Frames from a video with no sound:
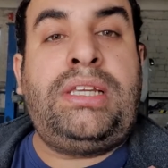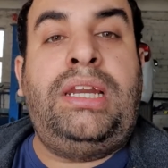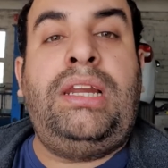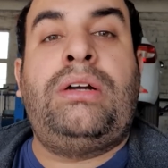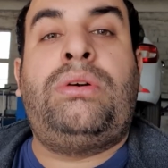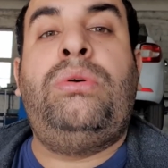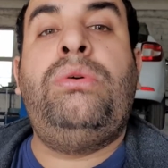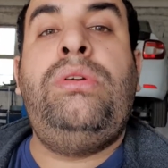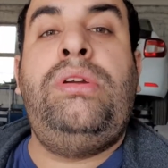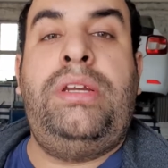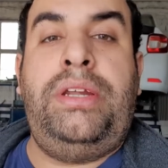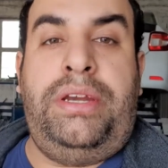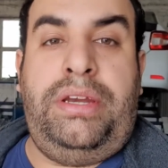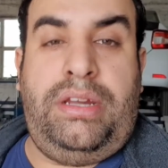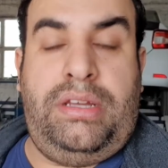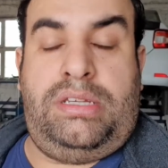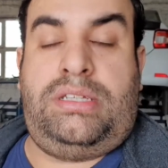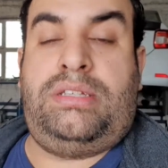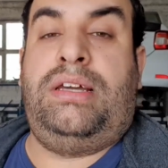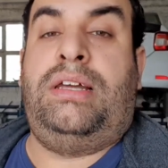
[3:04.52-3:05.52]
على كل
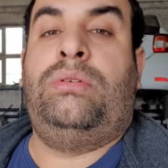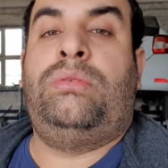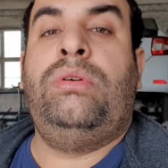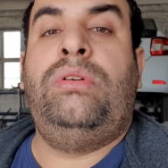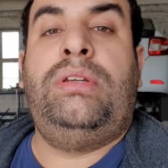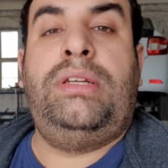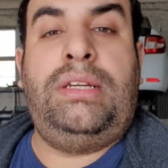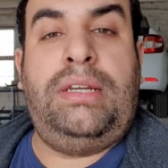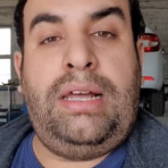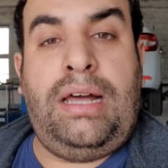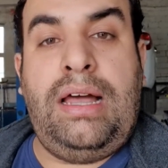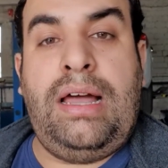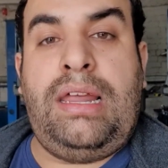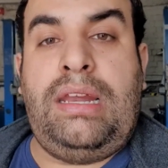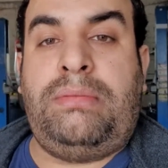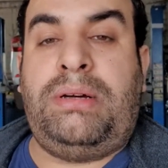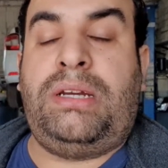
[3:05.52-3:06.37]
الناس على كل العالم